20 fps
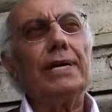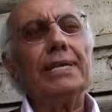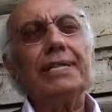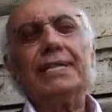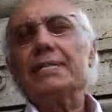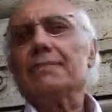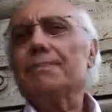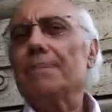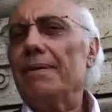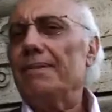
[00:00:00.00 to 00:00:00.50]
ed
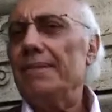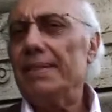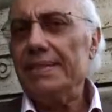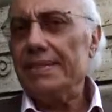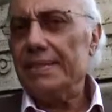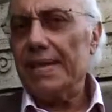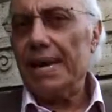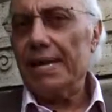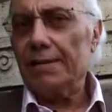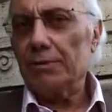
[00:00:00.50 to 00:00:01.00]
è
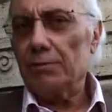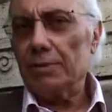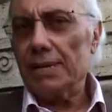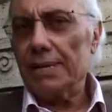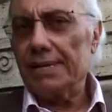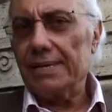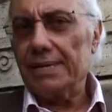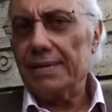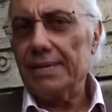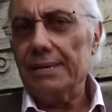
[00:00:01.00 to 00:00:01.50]
spaventato
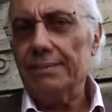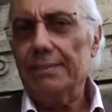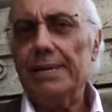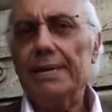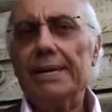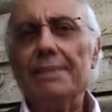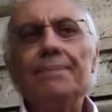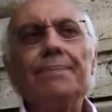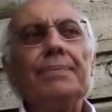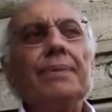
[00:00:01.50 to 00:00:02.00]
dal
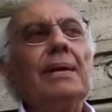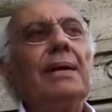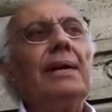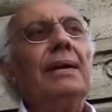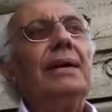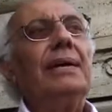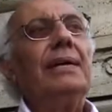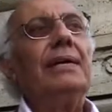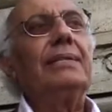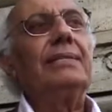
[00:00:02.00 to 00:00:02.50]
crimine,
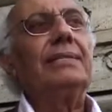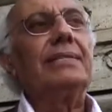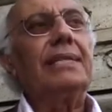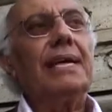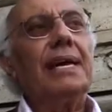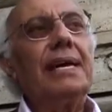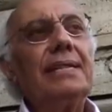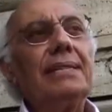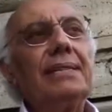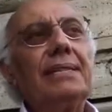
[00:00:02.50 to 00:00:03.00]
eh,
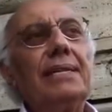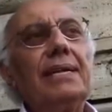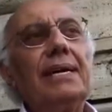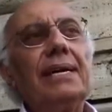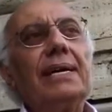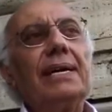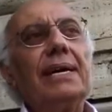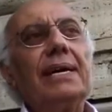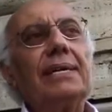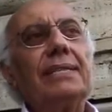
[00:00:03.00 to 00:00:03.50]

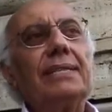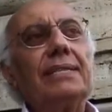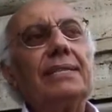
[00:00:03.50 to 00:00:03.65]
tende ad